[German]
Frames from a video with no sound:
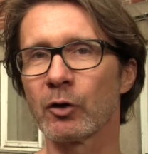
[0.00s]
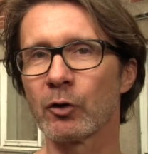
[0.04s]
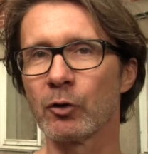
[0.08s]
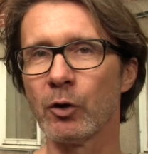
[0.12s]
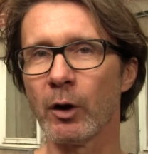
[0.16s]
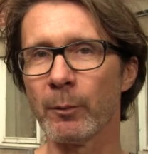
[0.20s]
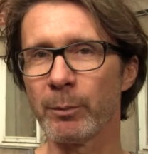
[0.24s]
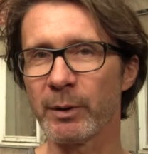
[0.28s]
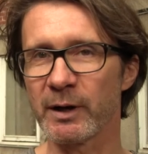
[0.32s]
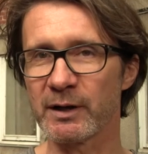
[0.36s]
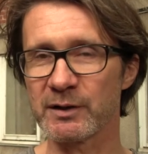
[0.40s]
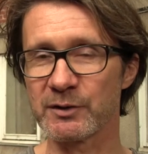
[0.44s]

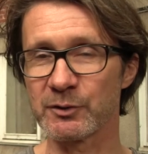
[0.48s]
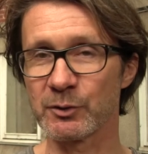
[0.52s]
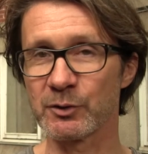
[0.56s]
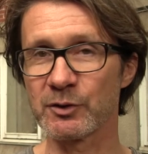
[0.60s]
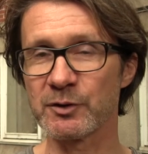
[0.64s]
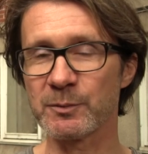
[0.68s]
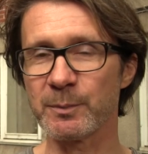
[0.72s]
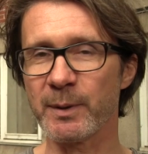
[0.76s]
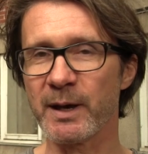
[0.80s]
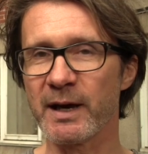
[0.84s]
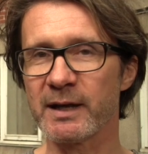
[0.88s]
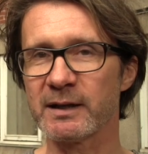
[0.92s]

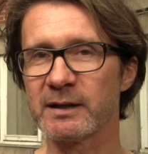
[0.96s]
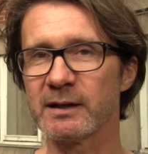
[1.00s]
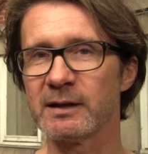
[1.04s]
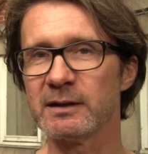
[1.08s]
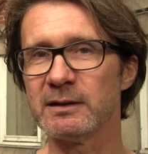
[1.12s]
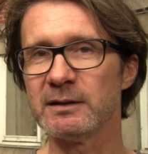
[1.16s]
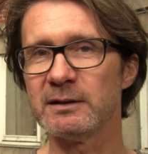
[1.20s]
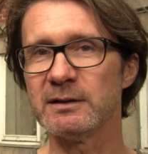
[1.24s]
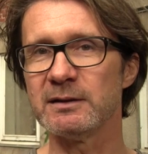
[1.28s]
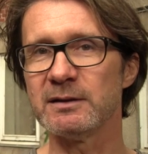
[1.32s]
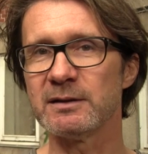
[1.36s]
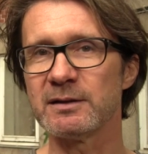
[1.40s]

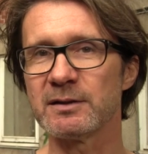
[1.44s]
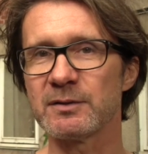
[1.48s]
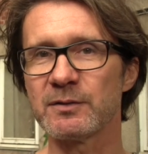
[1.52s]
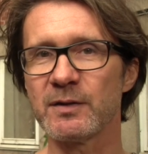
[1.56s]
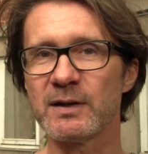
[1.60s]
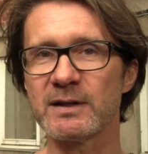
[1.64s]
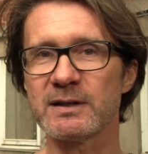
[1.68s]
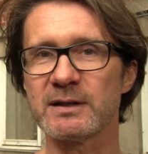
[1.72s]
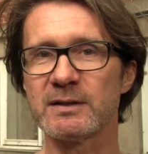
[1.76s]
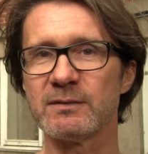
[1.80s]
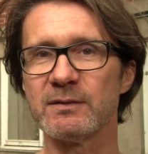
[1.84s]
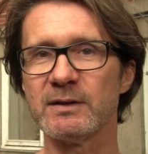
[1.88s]
Kooperationspartnern, die dieses
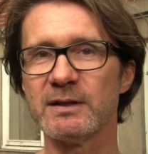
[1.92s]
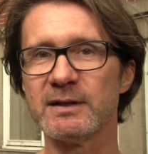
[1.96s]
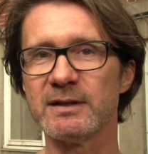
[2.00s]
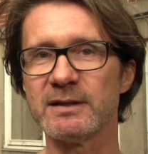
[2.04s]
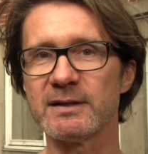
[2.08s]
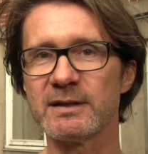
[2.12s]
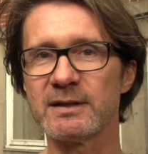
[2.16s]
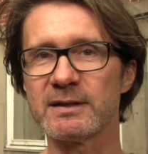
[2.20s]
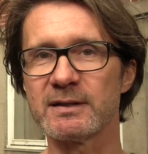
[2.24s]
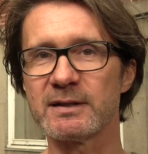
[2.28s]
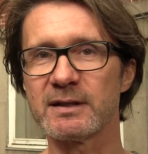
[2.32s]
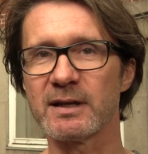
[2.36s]
Festival
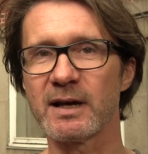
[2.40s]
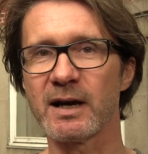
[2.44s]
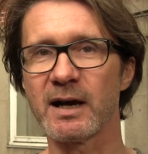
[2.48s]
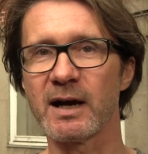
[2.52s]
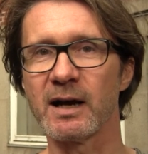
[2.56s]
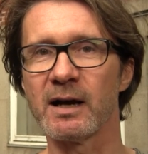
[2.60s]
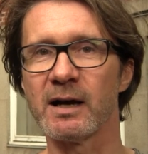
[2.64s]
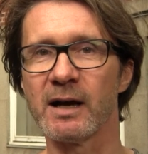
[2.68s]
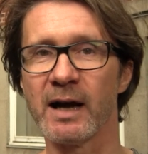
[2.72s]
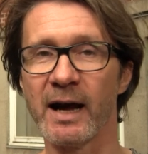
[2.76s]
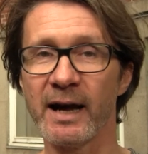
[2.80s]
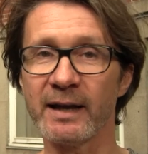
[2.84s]
dieses
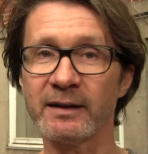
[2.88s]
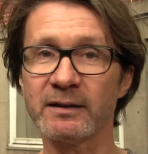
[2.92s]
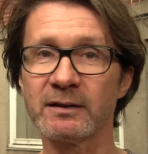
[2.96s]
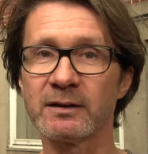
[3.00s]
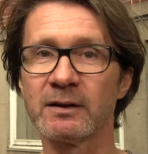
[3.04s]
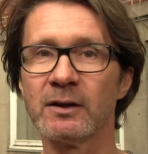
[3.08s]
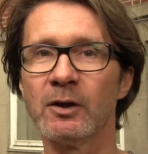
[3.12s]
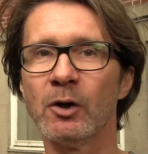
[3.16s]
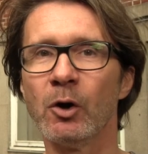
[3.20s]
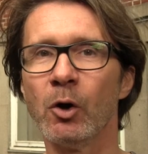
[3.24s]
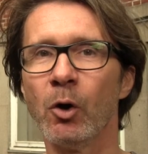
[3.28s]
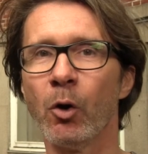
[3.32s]
Jahr hat.
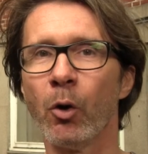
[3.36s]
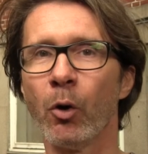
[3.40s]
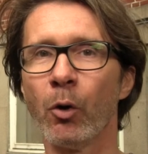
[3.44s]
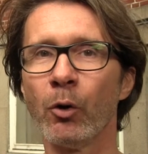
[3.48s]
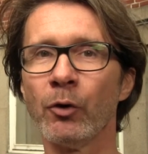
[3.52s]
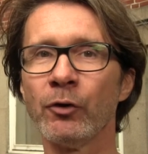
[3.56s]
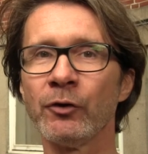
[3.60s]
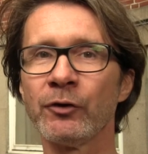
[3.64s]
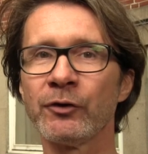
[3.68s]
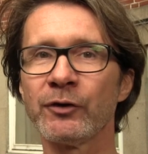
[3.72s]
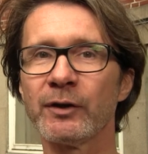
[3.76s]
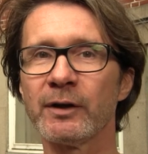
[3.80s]

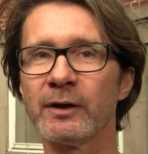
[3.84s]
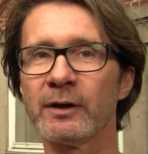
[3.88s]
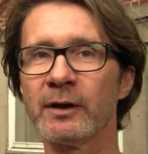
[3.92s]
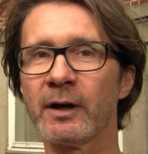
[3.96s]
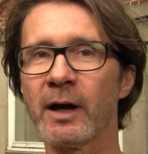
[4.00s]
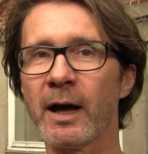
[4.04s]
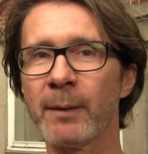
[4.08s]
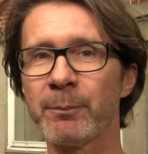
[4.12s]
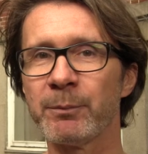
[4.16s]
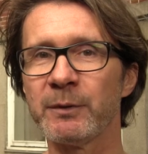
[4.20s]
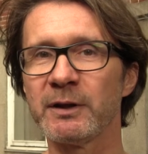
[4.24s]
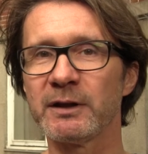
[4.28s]
Und äh,
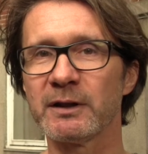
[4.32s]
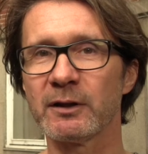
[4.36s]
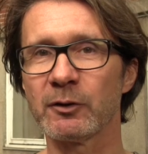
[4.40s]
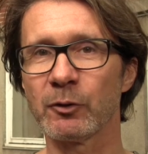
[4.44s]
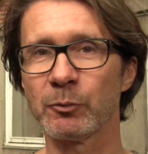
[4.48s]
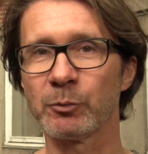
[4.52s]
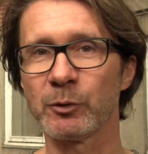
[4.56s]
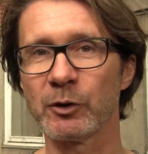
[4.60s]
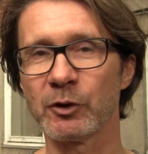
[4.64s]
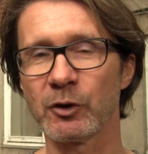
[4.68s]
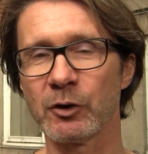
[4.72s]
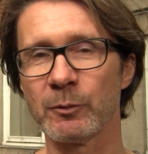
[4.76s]
habe mich
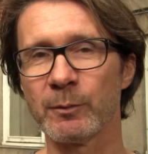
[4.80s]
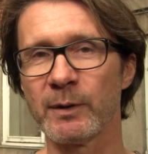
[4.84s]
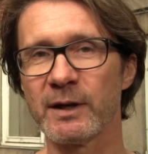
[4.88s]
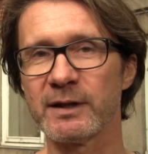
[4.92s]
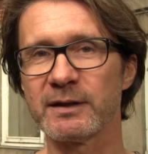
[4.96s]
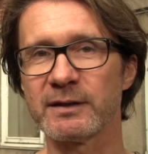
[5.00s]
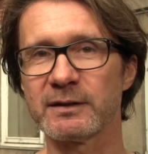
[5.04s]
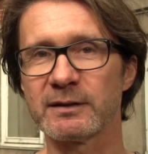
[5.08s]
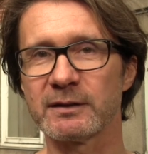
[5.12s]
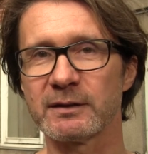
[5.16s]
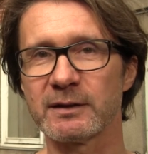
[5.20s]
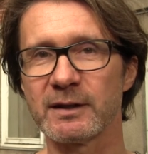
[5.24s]
darum
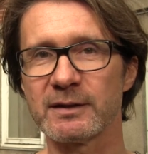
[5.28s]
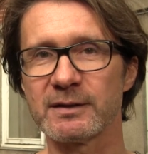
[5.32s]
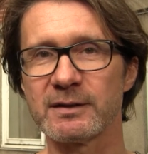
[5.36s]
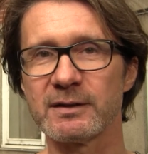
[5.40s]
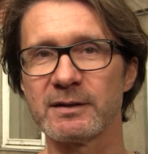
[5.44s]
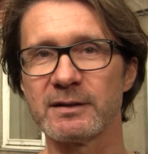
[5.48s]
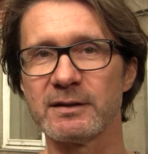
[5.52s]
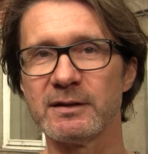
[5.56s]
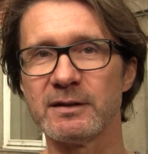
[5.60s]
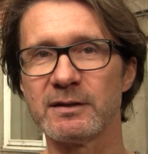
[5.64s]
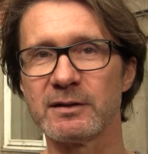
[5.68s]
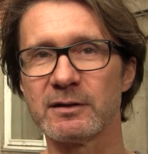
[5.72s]
gekümmert, dass
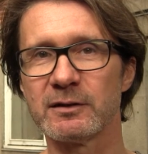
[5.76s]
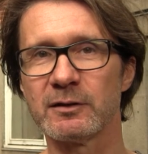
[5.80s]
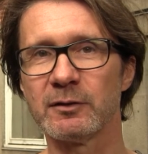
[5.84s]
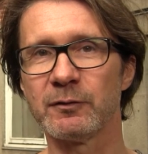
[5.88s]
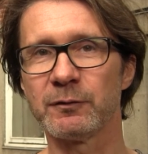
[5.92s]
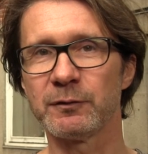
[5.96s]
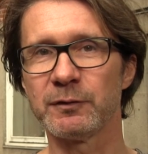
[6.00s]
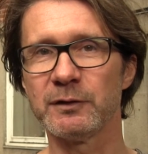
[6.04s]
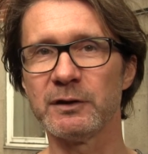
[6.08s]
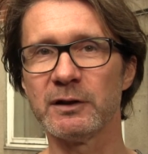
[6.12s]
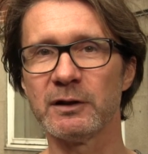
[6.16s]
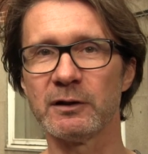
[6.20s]
es
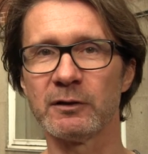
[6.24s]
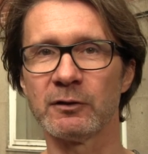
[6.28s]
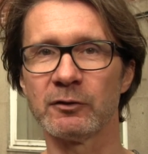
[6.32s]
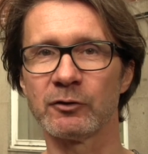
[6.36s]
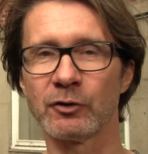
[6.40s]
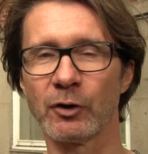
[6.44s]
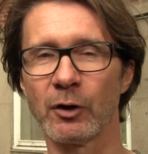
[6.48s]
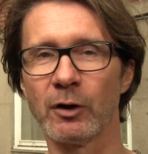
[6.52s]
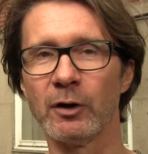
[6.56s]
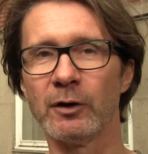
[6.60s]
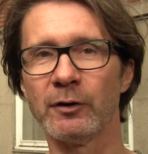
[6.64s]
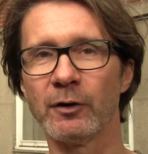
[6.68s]
diese
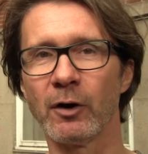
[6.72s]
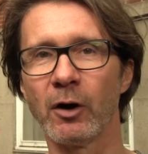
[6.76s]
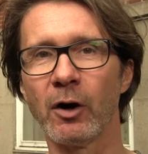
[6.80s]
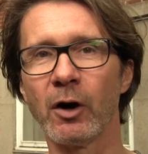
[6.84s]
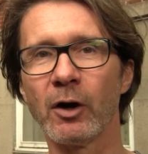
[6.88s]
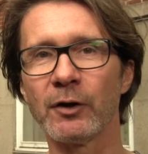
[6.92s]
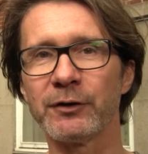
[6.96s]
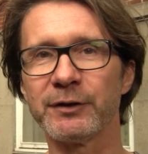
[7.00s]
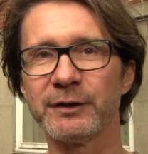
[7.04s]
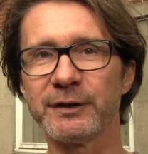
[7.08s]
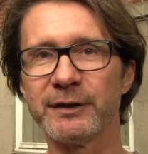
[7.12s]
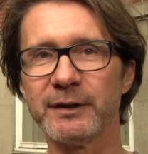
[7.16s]
vielen tollen
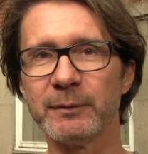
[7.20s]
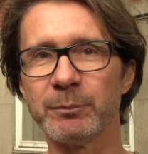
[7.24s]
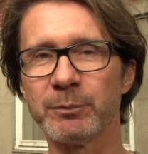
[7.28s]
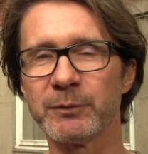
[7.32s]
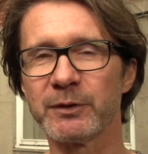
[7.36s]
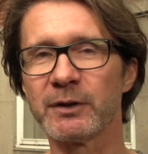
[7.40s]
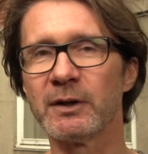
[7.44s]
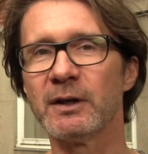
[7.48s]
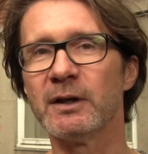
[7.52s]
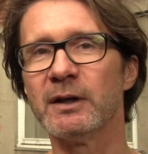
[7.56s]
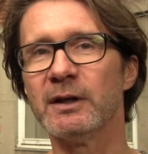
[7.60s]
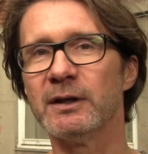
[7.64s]
Orte
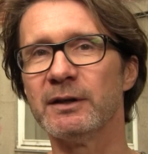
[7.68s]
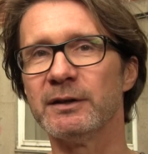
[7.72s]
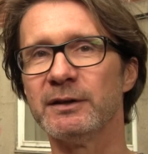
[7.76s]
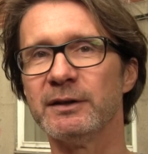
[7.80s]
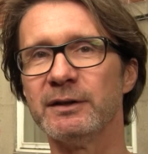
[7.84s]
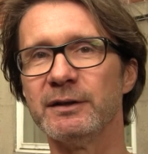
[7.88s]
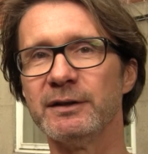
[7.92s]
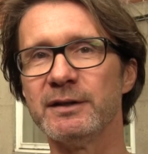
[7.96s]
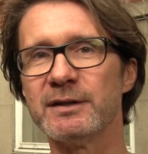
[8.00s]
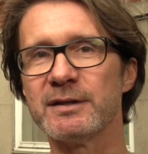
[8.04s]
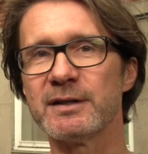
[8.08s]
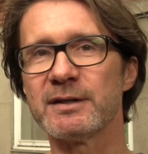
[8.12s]
gibt,
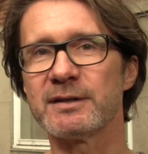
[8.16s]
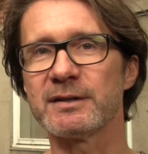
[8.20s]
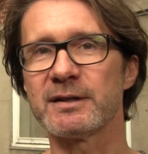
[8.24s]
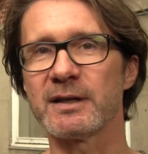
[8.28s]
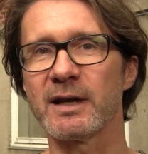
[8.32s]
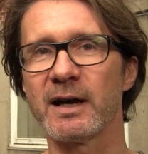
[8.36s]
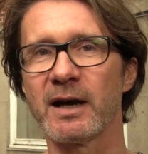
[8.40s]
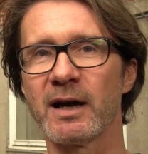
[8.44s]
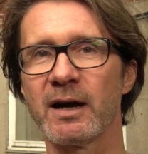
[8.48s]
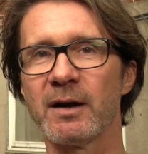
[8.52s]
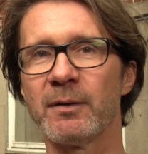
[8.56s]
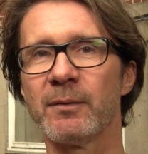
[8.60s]
die dieses
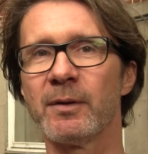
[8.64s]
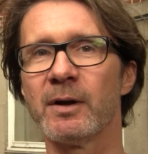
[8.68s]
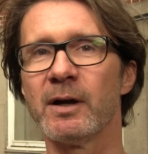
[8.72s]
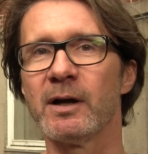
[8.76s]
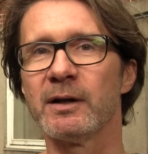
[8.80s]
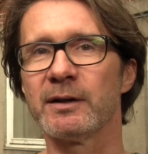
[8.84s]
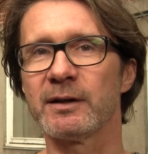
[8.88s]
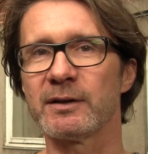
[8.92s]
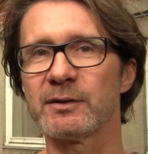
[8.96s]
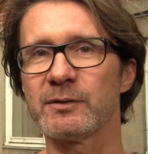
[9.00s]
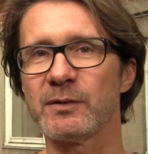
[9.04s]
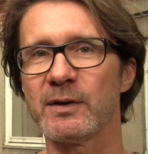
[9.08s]
Jahr
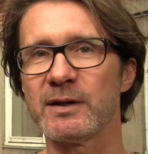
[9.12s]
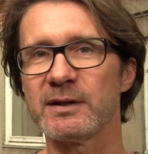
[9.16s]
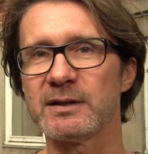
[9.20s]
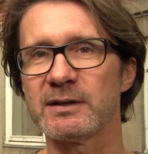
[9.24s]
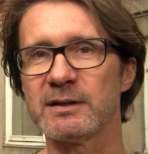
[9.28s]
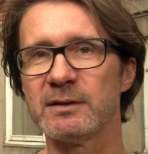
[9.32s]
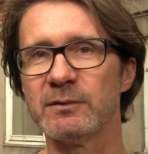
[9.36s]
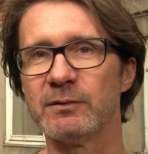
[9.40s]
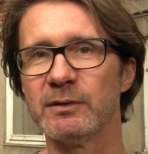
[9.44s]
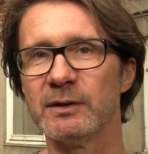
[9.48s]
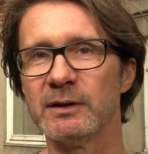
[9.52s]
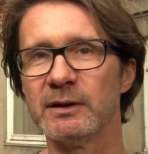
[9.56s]
das
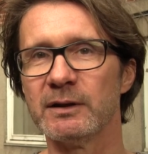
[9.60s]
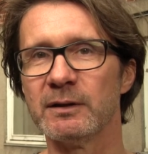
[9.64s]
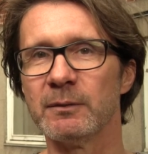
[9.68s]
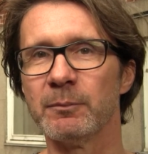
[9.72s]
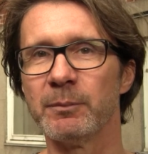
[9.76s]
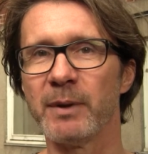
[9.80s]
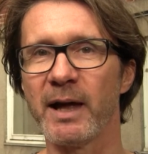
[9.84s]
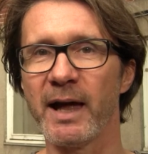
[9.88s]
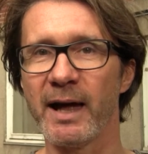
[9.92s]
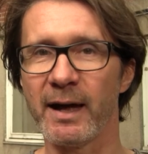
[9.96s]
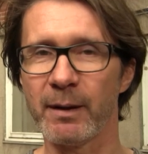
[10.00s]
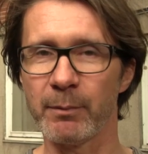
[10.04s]
Festival
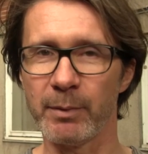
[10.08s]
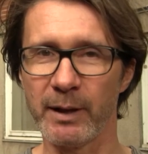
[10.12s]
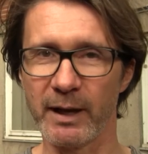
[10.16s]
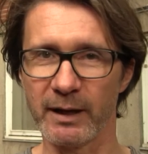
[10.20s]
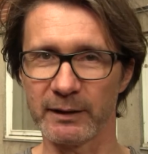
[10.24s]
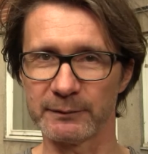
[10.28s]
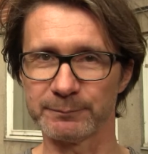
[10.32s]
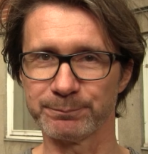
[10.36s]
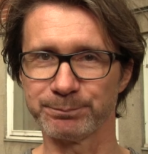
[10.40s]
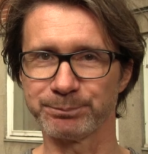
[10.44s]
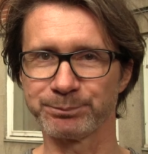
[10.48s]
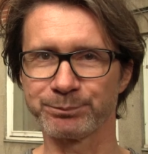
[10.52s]

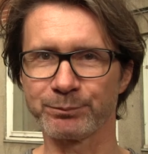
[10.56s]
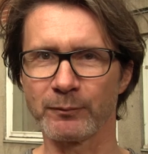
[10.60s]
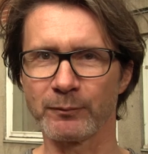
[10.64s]
beherbergen.